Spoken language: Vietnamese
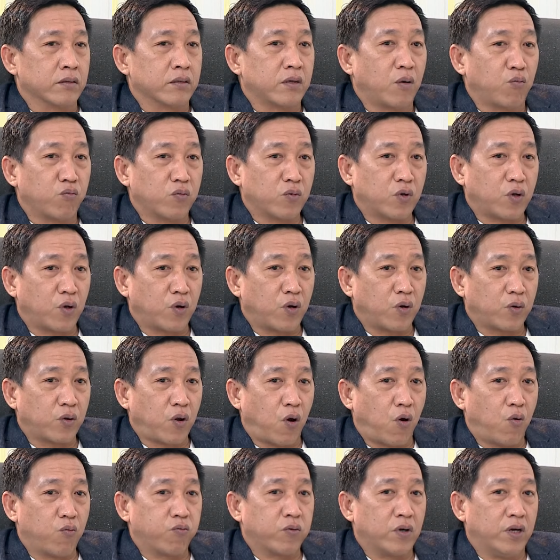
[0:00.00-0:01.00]
sống cho nó
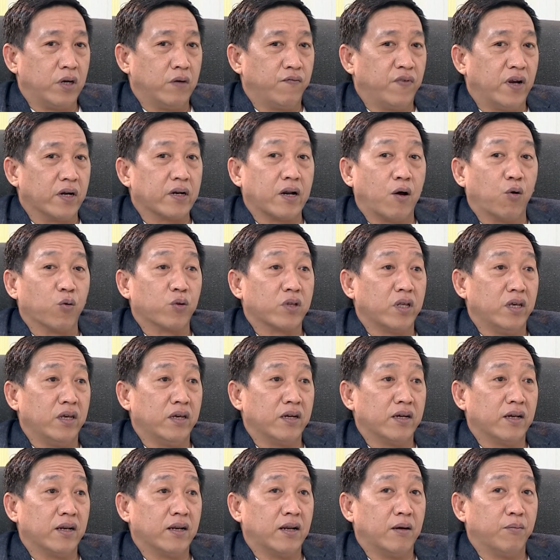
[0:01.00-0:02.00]
tốt thì việc đầu
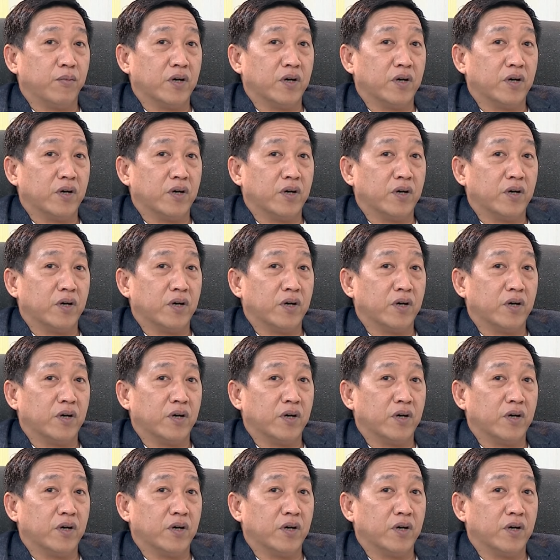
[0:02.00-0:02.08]
tiên đó là